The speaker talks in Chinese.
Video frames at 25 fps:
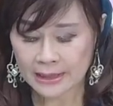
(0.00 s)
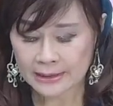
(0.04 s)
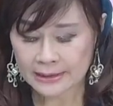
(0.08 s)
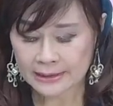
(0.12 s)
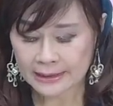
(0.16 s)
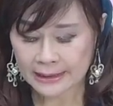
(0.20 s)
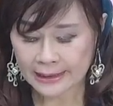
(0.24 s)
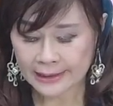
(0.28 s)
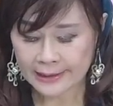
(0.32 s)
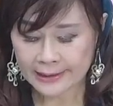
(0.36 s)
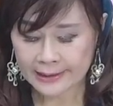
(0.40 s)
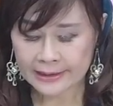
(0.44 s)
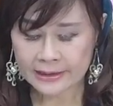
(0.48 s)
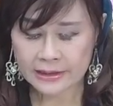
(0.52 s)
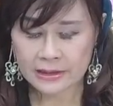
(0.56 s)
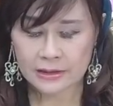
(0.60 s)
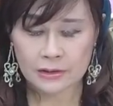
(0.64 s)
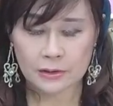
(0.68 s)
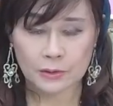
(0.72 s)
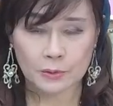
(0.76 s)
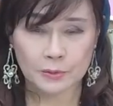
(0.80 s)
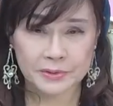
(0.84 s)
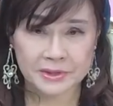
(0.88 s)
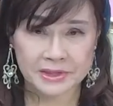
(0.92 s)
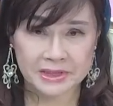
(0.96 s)
那
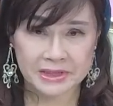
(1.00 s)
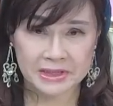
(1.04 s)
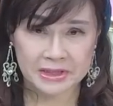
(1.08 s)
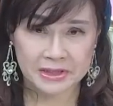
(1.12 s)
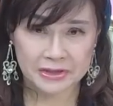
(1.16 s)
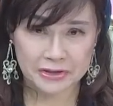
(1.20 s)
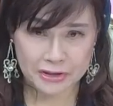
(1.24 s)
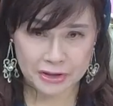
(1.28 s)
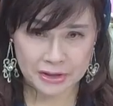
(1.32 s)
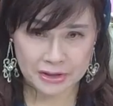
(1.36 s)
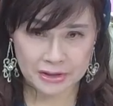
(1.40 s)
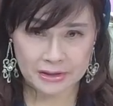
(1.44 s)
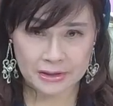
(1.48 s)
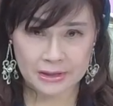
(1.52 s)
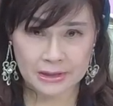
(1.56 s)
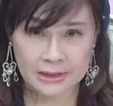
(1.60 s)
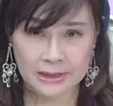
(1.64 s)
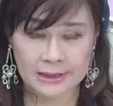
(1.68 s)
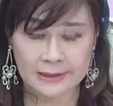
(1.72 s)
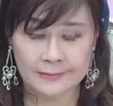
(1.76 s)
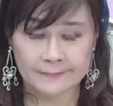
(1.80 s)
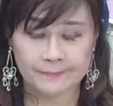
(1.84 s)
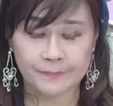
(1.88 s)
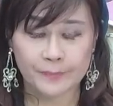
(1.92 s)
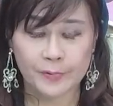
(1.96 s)
用自己的实
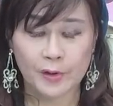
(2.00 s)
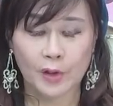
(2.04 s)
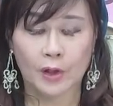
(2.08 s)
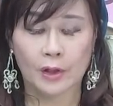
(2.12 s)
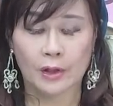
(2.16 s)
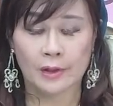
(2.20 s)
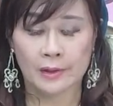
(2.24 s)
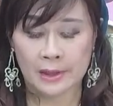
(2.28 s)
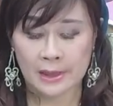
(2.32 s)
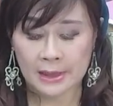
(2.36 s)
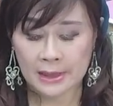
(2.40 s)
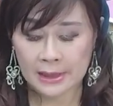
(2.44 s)
力哦。